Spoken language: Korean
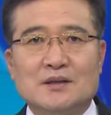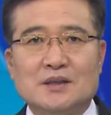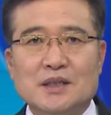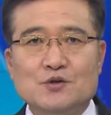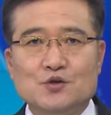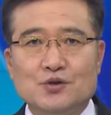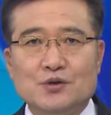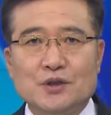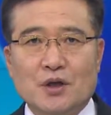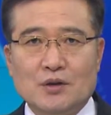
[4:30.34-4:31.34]

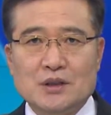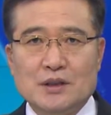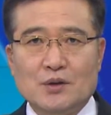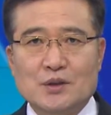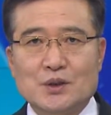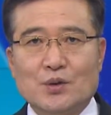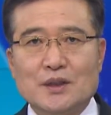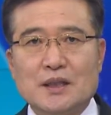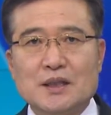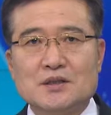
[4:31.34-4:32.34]
진주
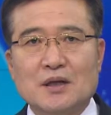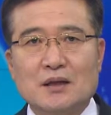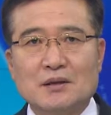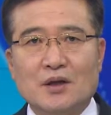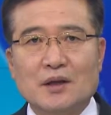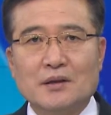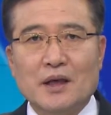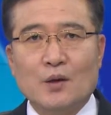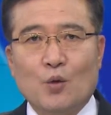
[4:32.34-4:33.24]
혁신도시로 이전하는 11개